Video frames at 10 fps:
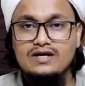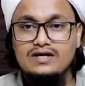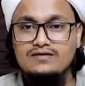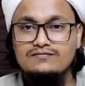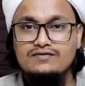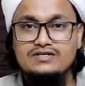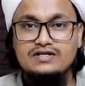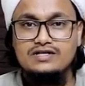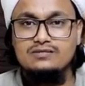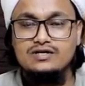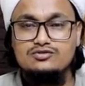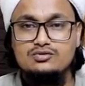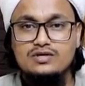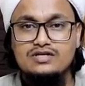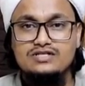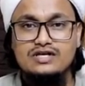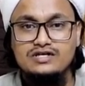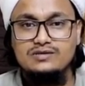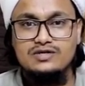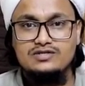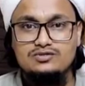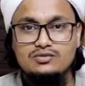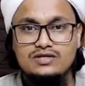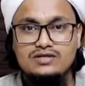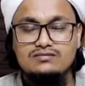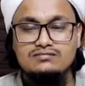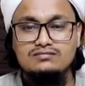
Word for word: है ना फजर की नमाज़ छोड़ी ईशा की नमाज़ छोड़ी